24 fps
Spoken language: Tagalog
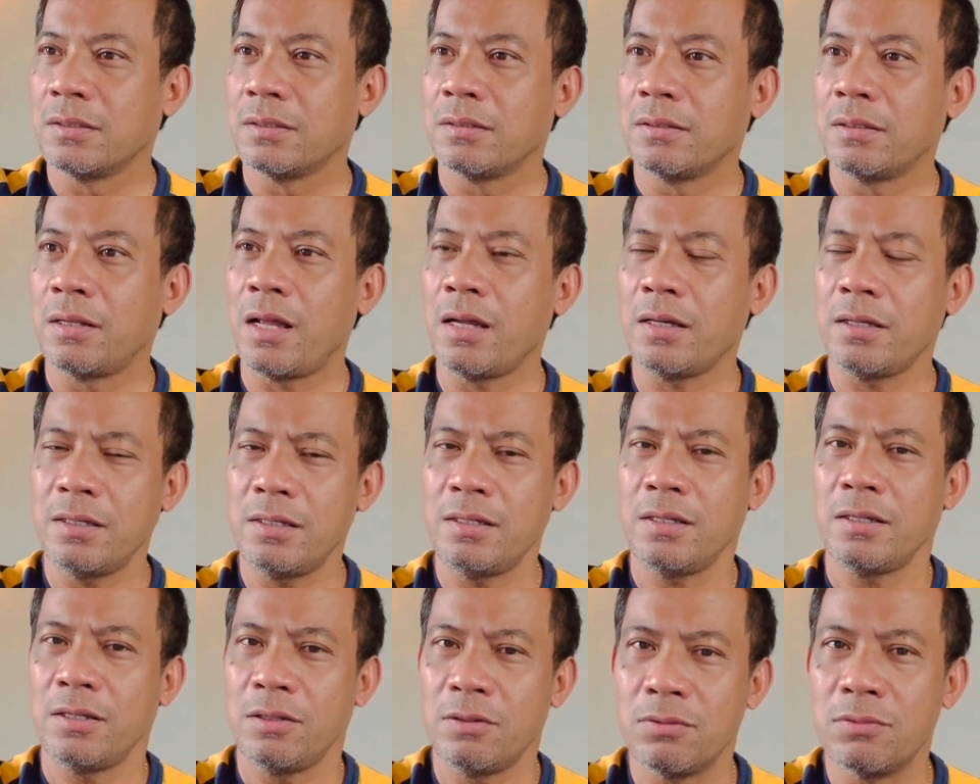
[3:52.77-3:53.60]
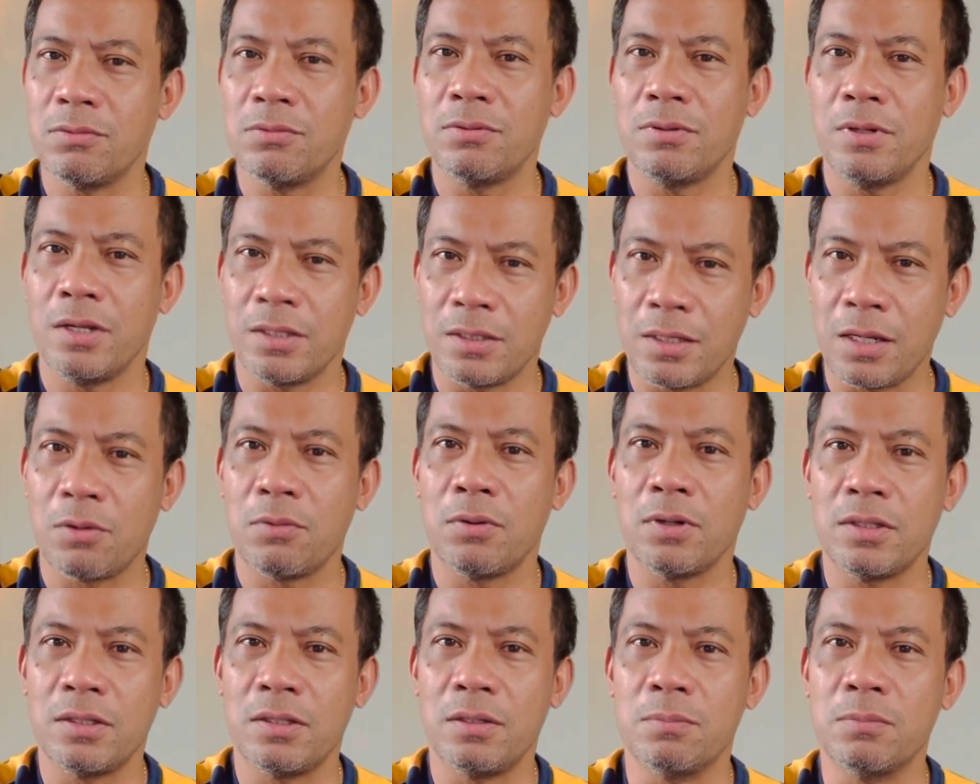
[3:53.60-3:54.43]
Lagi niyang inuulit, I
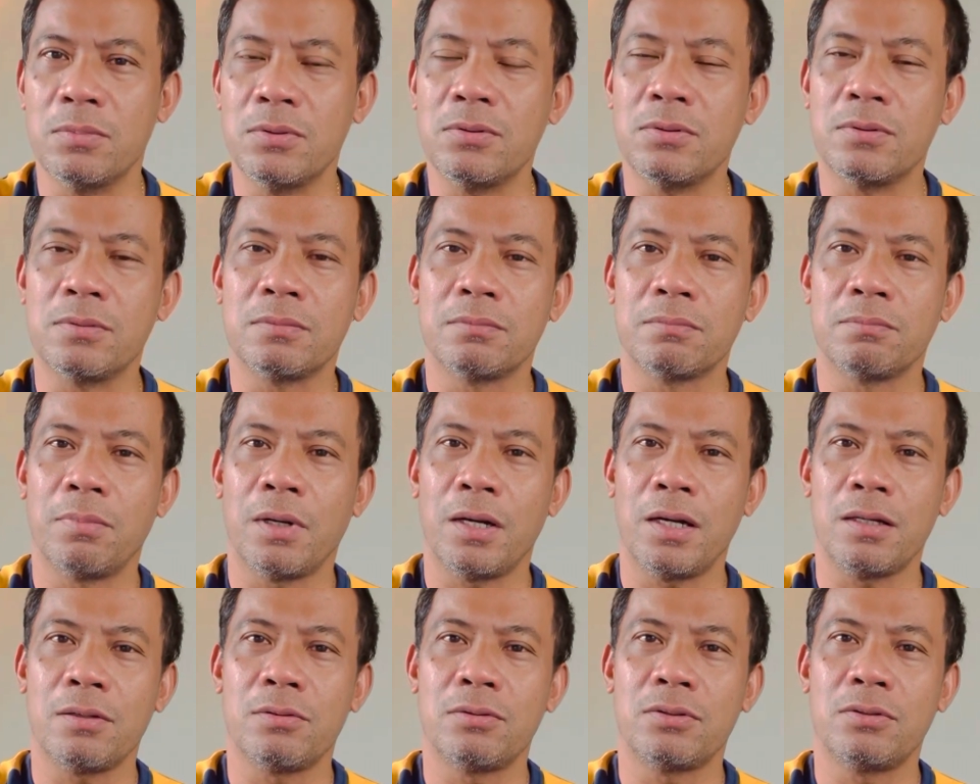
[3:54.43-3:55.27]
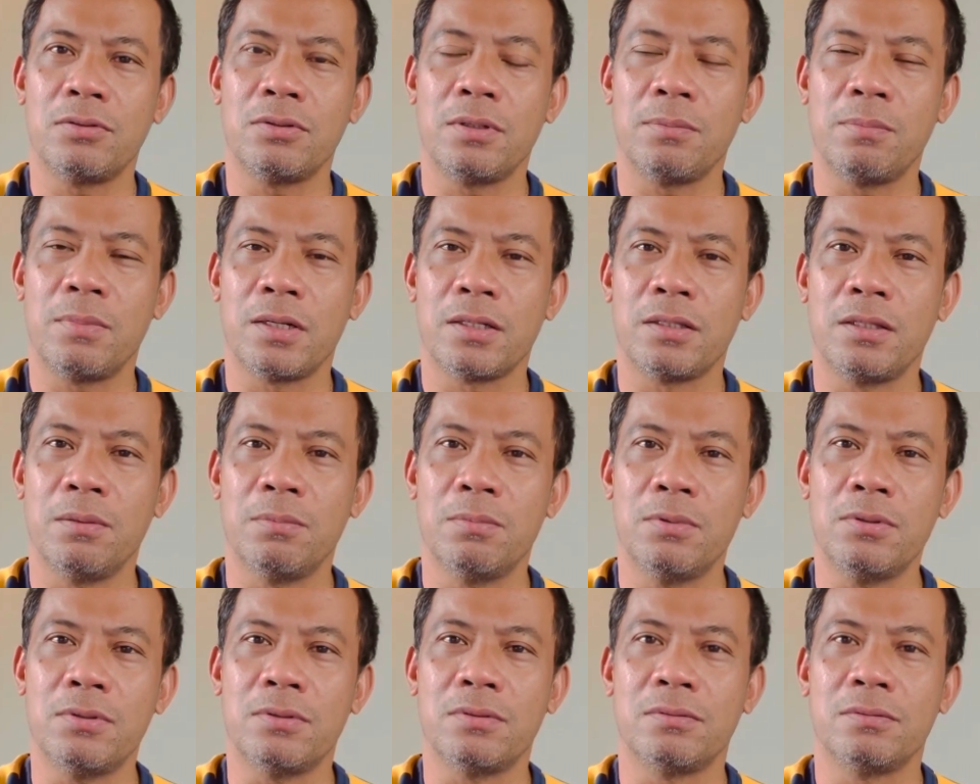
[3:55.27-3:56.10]
want debut. Baka gusto niya
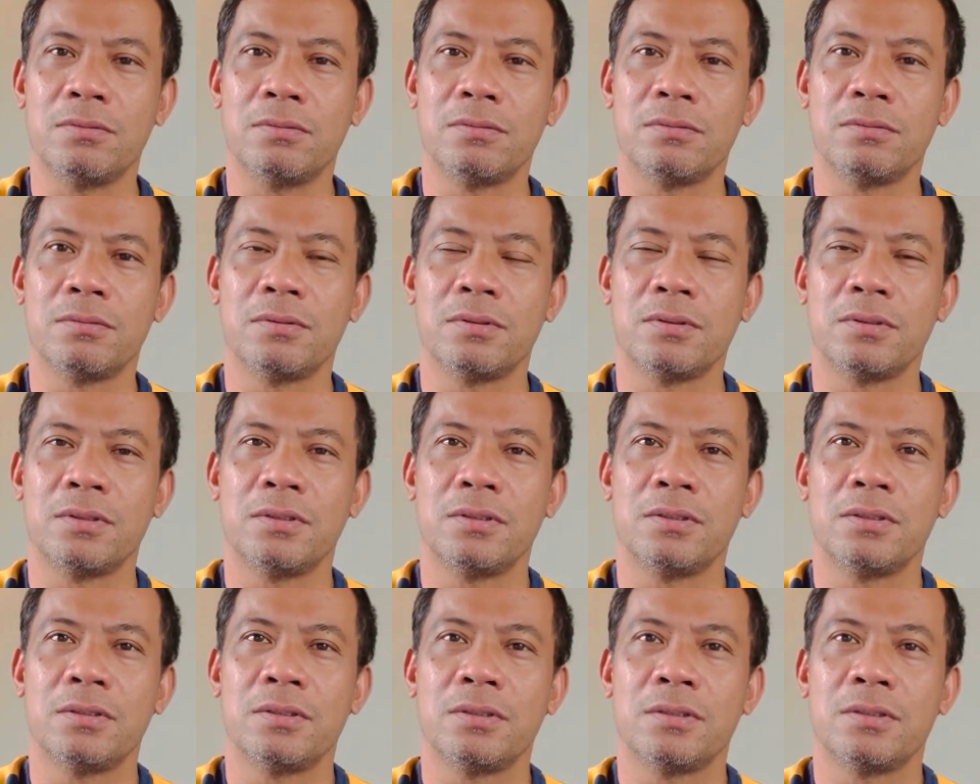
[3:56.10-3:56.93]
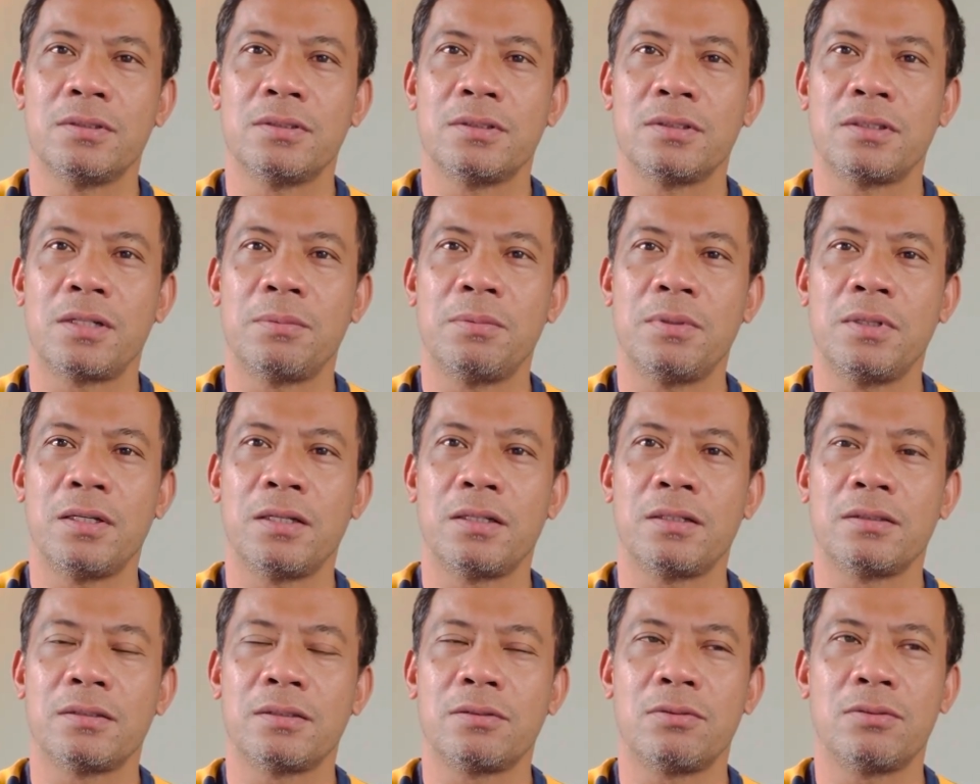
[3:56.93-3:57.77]
mag-debut. Sabi
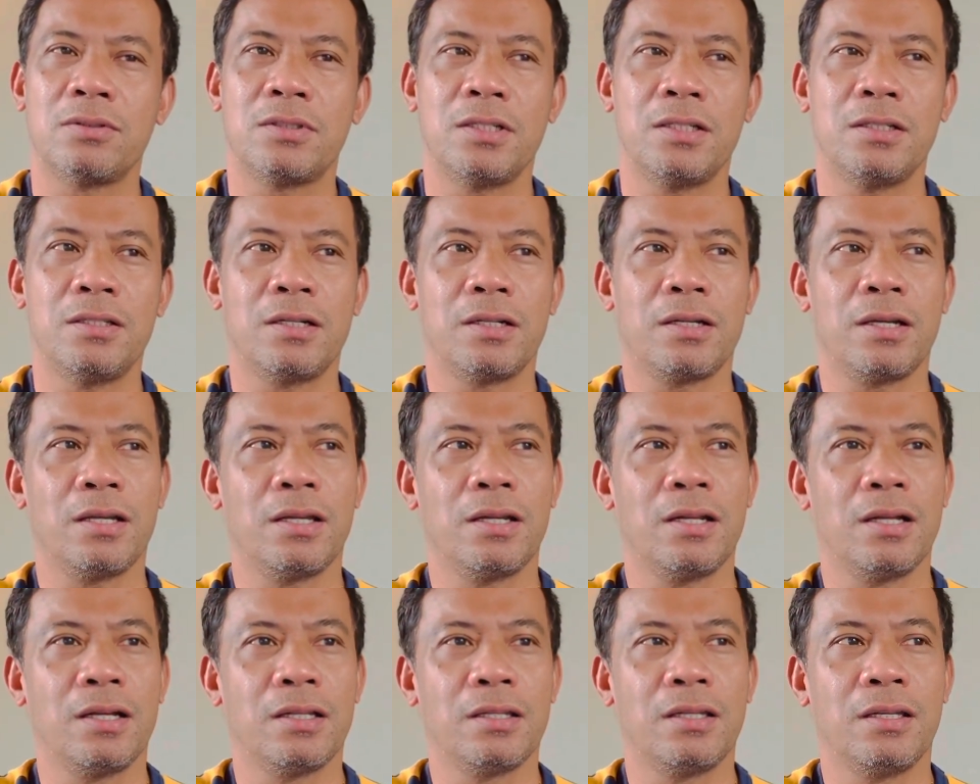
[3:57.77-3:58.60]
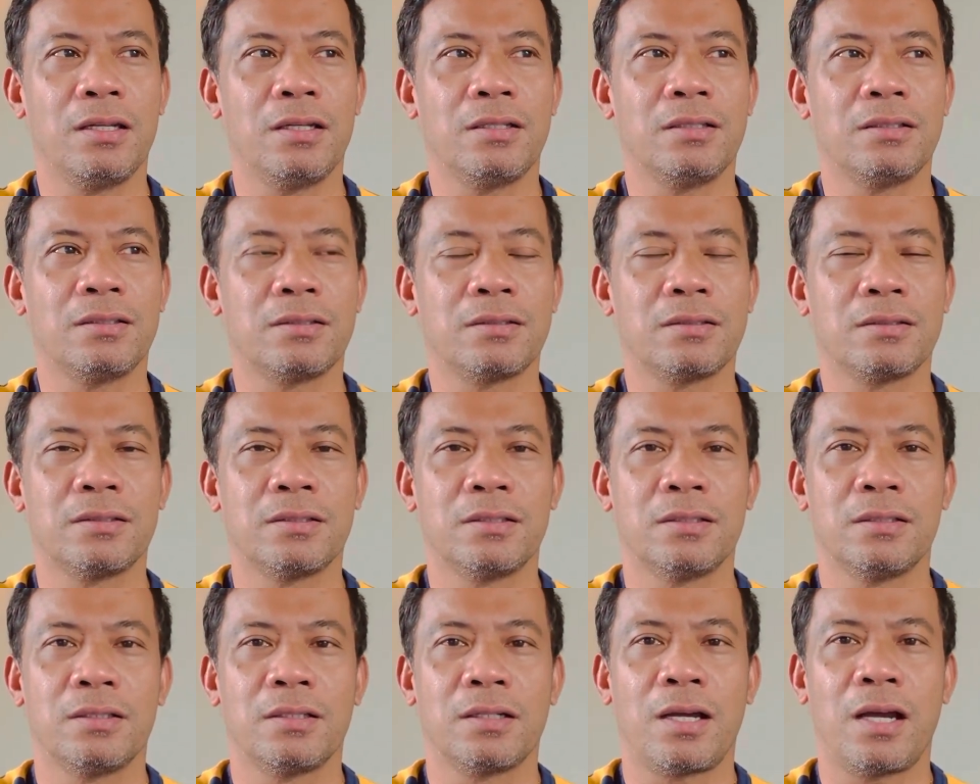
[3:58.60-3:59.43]
niya, consider kaya natin,
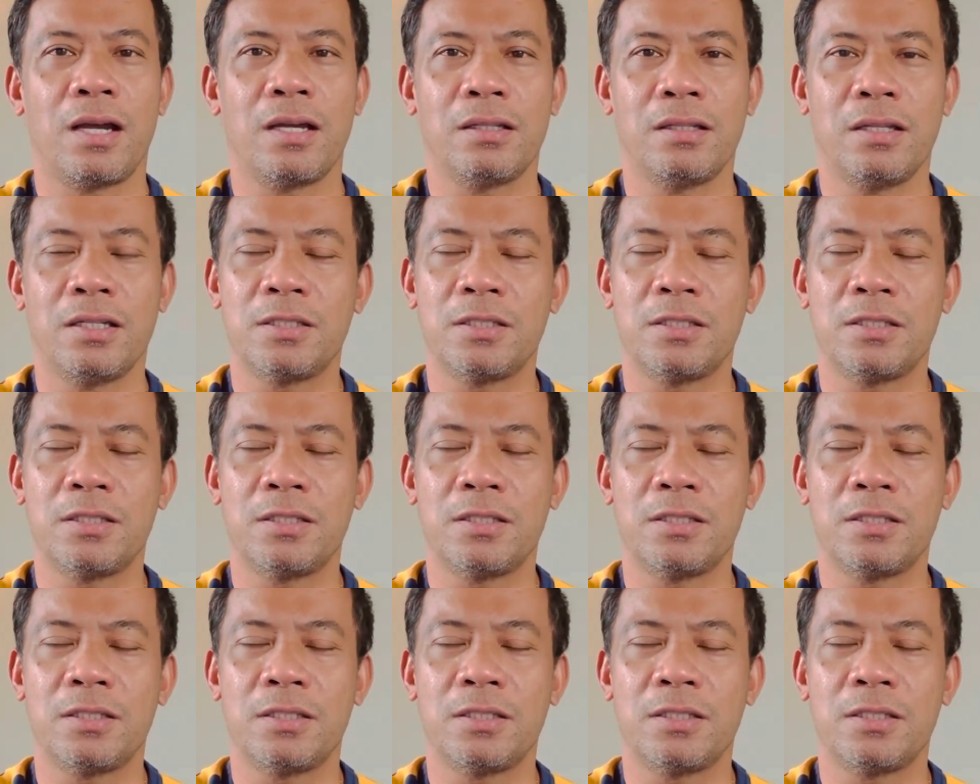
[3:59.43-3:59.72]
kahit na